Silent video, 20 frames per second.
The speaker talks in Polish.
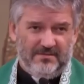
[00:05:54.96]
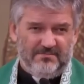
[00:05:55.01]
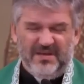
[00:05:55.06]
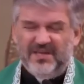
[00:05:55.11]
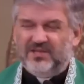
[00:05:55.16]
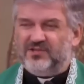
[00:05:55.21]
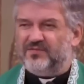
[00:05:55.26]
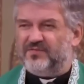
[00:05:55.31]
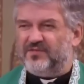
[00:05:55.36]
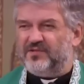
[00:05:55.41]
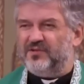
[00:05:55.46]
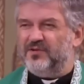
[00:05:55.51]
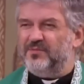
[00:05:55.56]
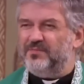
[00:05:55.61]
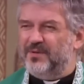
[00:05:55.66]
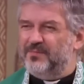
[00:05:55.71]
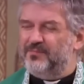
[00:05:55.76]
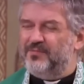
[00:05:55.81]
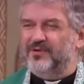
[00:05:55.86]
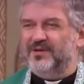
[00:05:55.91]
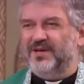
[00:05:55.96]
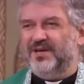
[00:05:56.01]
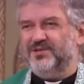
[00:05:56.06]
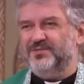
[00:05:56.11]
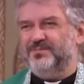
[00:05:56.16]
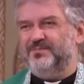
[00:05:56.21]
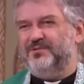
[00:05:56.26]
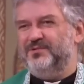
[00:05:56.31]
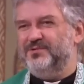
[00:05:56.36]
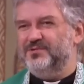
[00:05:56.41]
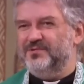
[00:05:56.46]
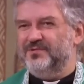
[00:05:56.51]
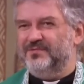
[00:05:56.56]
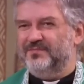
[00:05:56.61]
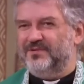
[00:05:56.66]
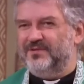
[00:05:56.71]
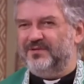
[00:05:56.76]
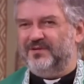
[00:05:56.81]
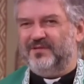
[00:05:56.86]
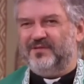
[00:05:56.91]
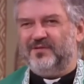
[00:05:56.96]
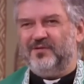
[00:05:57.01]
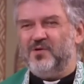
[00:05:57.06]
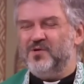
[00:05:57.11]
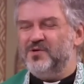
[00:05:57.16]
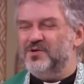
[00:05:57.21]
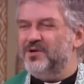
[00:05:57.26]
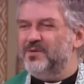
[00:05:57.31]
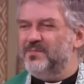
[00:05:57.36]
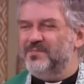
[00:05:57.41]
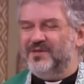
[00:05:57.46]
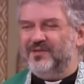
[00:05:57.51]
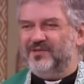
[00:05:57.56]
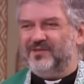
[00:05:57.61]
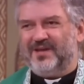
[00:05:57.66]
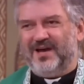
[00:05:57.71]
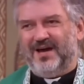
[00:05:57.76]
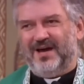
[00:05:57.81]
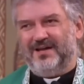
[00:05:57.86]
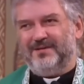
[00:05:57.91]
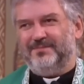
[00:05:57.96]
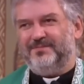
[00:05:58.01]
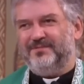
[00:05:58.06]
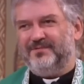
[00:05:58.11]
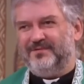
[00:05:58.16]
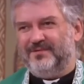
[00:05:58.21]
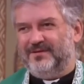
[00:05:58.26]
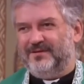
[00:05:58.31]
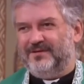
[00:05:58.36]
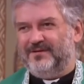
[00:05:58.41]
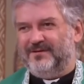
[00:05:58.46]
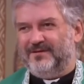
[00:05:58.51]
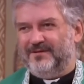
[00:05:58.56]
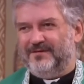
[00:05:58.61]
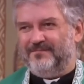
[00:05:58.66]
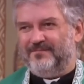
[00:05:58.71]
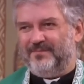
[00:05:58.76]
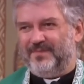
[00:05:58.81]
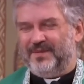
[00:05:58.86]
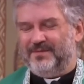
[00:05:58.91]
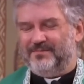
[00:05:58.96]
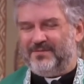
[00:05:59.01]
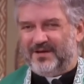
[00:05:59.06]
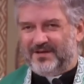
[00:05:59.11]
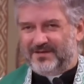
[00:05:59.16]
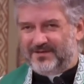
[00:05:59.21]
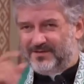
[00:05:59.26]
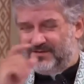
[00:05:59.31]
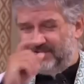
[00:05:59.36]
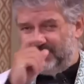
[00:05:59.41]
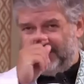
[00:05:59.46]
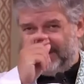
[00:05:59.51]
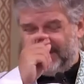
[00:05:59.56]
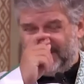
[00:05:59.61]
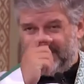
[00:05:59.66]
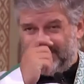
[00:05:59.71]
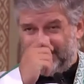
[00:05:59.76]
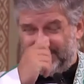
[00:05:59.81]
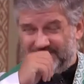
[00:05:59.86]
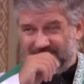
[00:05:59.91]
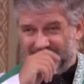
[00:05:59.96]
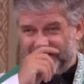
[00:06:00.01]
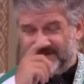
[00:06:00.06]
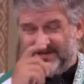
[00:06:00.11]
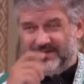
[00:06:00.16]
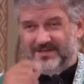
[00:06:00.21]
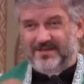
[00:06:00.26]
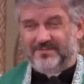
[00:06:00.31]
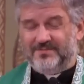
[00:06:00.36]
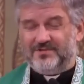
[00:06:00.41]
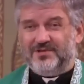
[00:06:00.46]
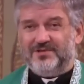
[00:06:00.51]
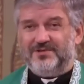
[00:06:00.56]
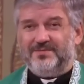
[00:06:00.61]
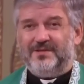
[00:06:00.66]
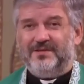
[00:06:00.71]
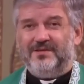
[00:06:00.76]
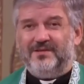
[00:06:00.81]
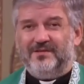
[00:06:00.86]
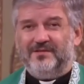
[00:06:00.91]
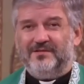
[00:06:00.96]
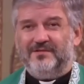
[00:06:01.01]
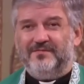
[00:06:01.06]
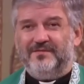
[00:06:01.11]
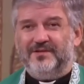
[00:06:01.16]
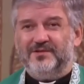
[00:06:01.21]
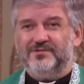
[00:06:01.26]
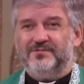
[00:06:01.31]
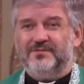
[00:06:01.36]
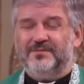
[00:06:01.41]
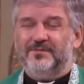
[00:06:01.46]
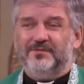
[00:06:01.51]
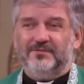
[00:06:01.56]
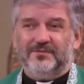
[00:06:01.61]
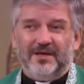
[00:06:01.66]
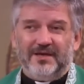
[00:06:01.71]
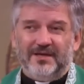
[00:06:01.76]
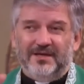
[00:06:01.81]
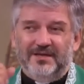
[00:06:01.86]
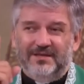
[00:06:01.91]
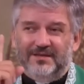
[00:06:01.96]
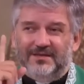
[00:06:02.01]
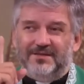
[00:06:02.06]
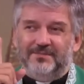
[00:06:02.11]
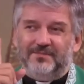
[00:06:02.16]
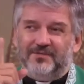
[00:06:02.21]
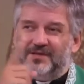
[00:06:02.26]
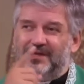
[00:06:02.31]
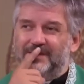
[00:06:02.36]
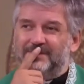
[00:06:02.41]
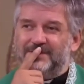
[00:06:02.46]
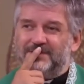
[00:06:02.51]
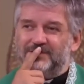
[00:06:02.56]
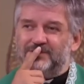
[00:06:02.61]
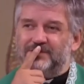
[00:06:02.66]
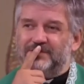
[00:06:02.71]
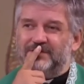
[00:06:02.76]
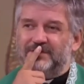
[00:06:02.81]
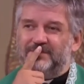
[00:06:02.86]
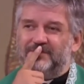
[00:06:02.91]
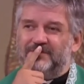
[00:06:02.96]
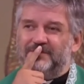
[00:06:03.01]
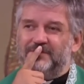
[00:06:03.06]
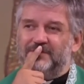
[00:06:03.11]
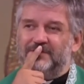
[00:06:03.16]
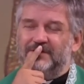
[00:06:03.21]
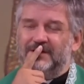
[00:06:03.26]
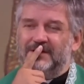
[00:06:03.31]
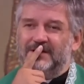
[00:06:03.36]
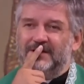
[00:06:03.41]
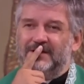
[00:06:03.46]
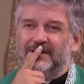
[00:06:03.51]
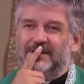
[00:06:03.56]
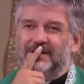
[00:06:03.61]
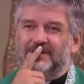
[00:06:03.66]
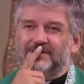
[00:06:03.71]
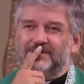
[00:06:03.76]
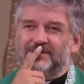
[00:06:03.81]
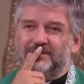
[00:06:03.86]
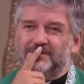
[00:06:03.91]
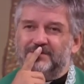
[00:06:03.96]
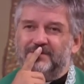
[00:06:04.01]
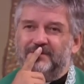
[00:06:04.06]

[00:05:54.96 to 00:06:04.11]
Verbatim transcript: Mieć w sobie bojaźń Bożą, to jest ogromny skarb. Parę tygodni temu w czasie jednej mszy świętej zauważyłem, był taki inny psalm też, który mówił, że